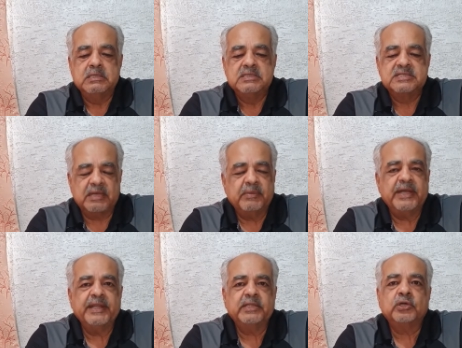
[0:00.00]

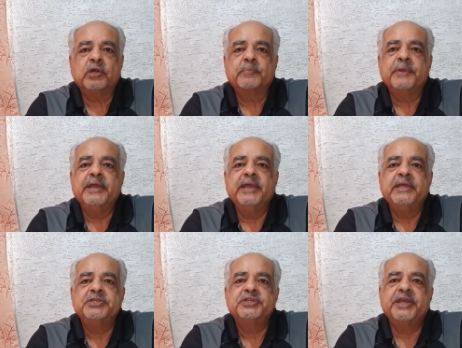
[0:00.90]
सामान्य तौर पे
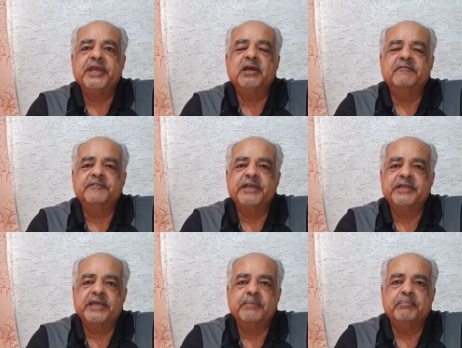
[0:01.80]
छः हफ्ते
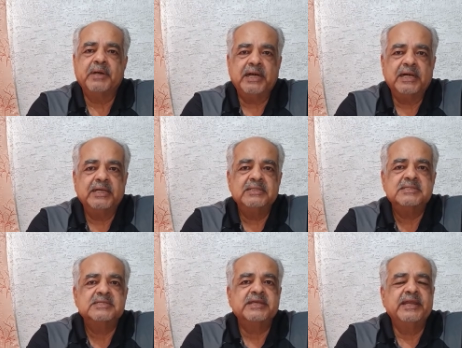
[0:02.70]
के बाद
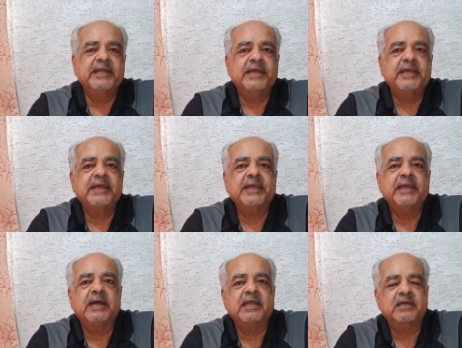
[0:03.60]
से लेके
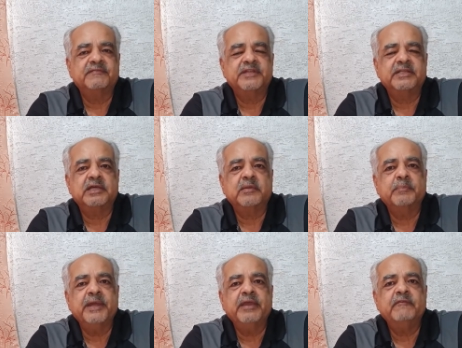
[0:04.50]
आठ हफ्ते तक
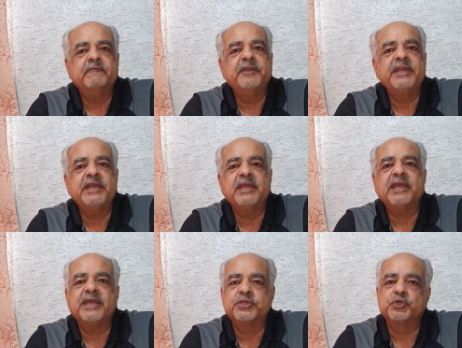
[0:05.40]
में वीनिंग
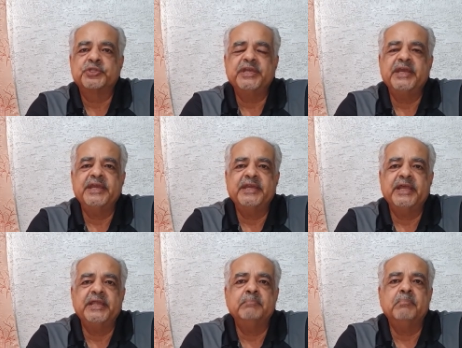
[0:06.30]
एज होती है
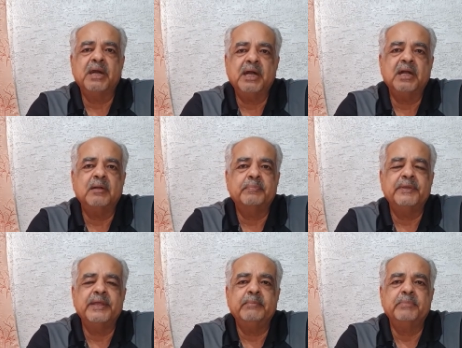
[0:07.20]
यानी माँ
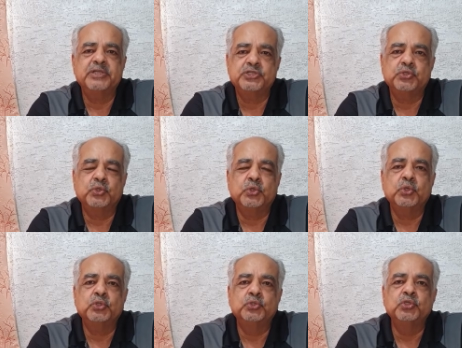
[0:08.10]
अपने बच्चों
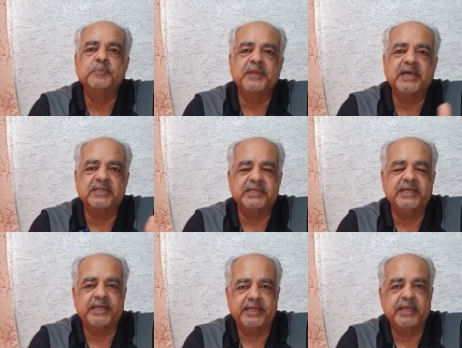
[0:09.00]
को दूध पिलाती
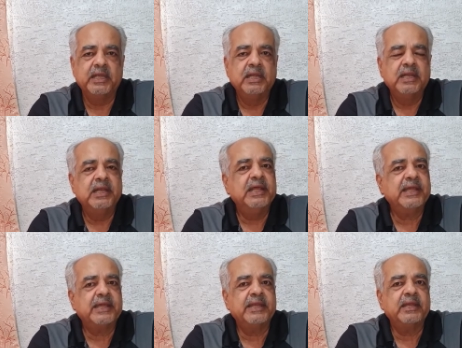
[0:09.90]
है
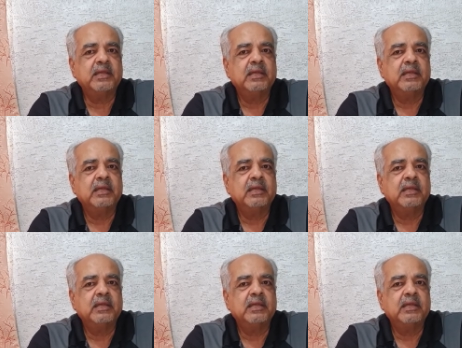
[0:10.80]
लेकिन